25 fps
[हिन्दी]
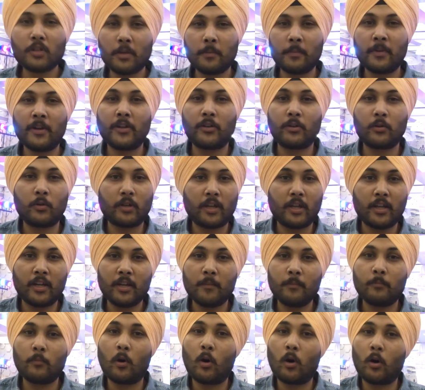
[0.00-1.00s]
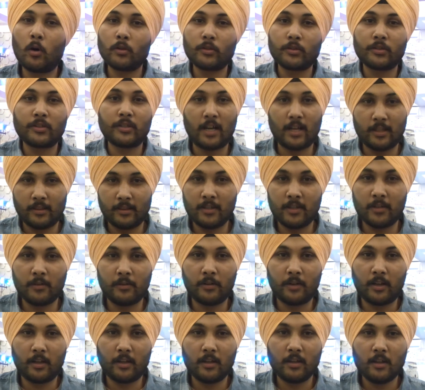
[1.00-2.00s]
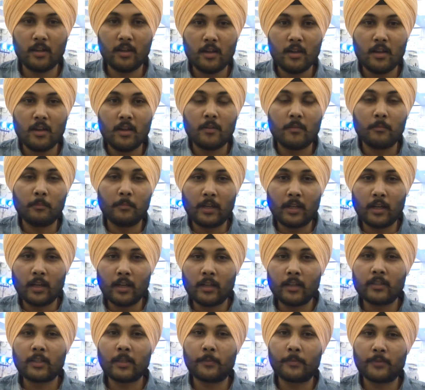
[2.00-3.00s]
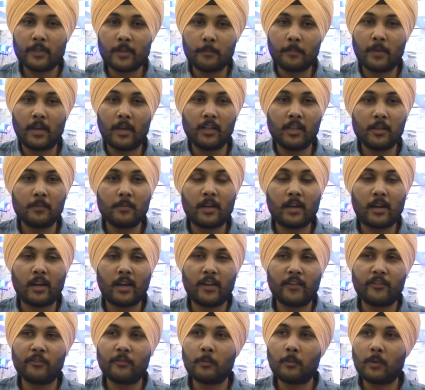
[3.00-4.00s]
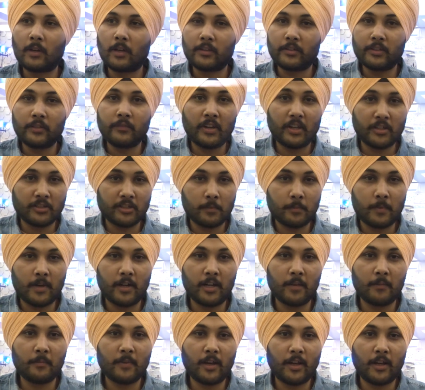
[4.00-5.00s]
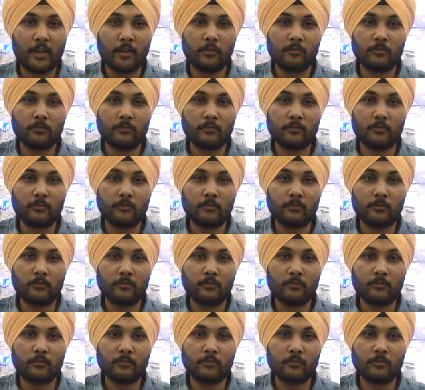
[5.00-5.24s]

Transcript: इवेंट हो रहा है ना बहुत शानदार हो रहा है मेरे लिए सबसे पहली बार लाइफ में मैं किसी फ्रेशर पार्टी में आया